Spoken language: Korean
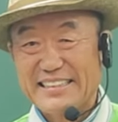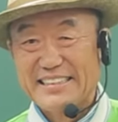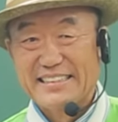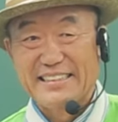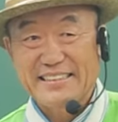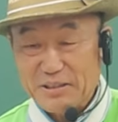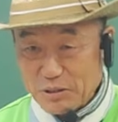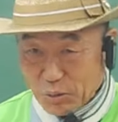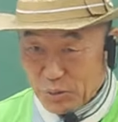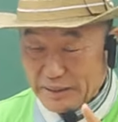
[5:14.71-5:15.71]

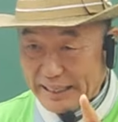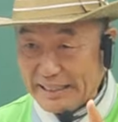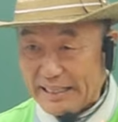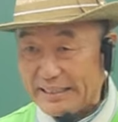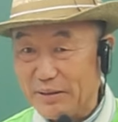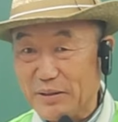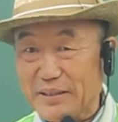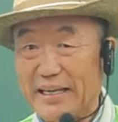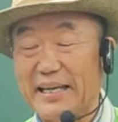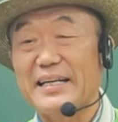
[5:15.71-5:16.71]
그래서 요 단락에
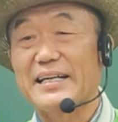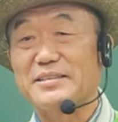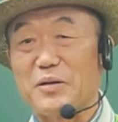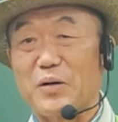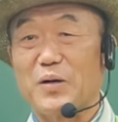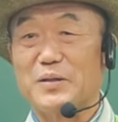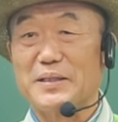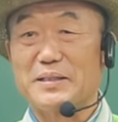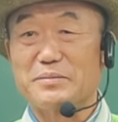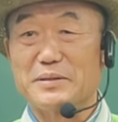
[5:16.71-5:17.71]
이렇게 해가지고
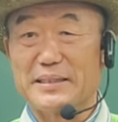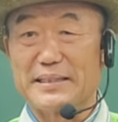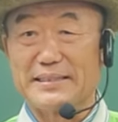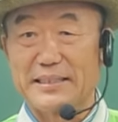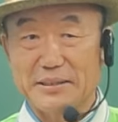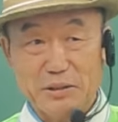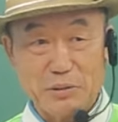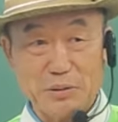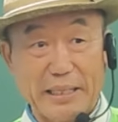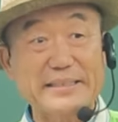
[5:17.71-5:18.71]
여러분들이 이제
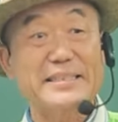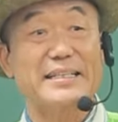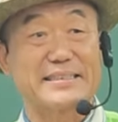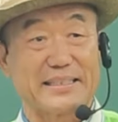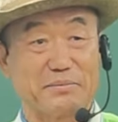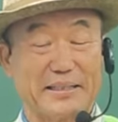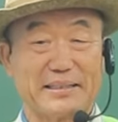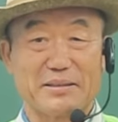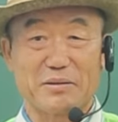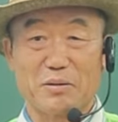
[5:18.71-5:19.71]
쭉한 시간짜리
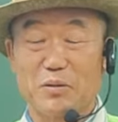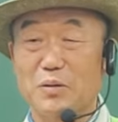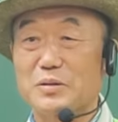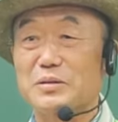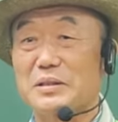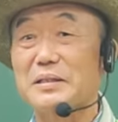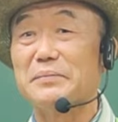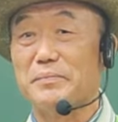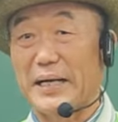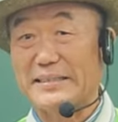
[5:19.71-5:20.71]
만들어 놓고
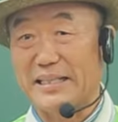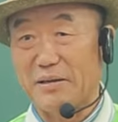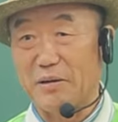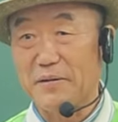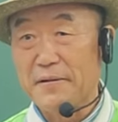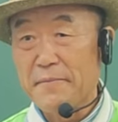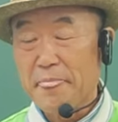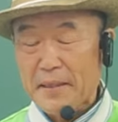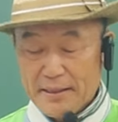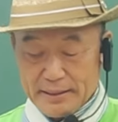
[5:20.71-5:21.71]
그런 박자로.
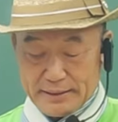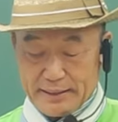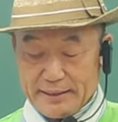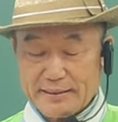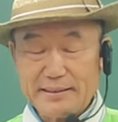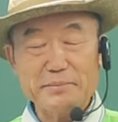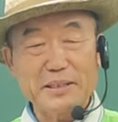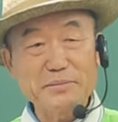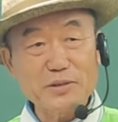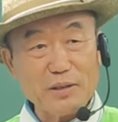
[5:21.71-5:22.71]
그러니까 이거 지금
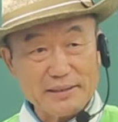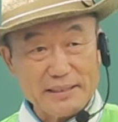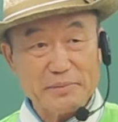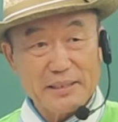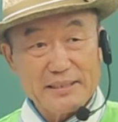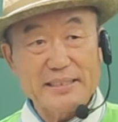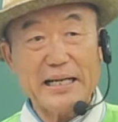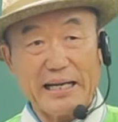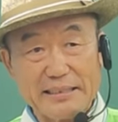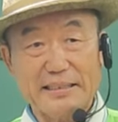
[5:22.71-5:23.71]
염주가 지금
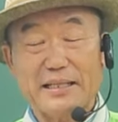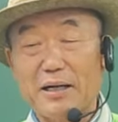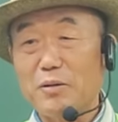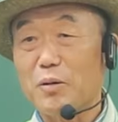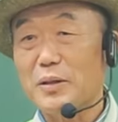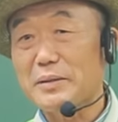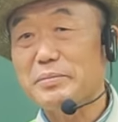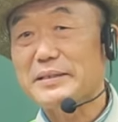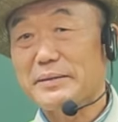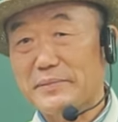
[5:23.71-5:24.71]
지금 알아서 가고
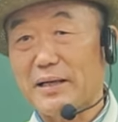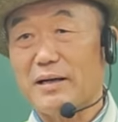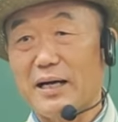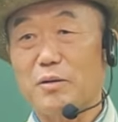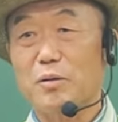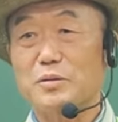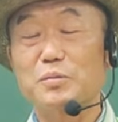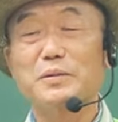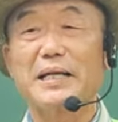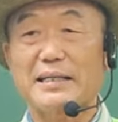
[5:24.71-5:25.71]
이번 입다락 하고
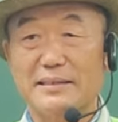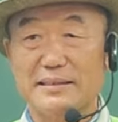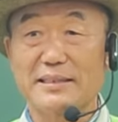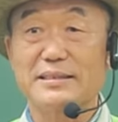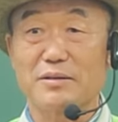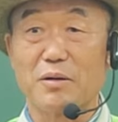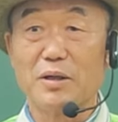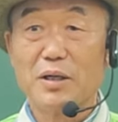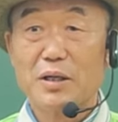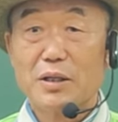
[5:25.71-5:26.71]
숨은 알아서
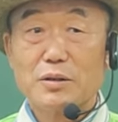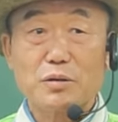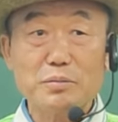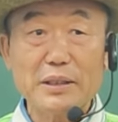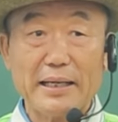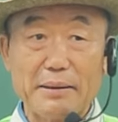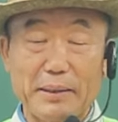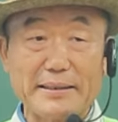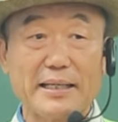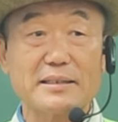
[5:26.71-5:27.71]
쉬지고 24가
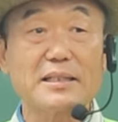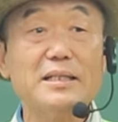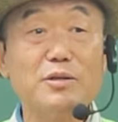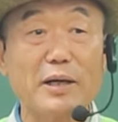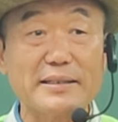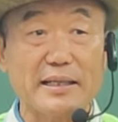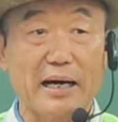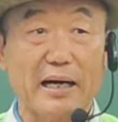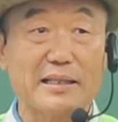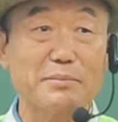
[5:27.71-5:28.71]
만약에 실려고
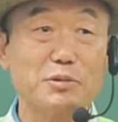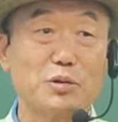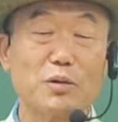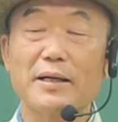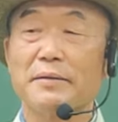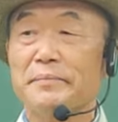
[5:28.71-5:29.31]
하잖아. 그럼 중간에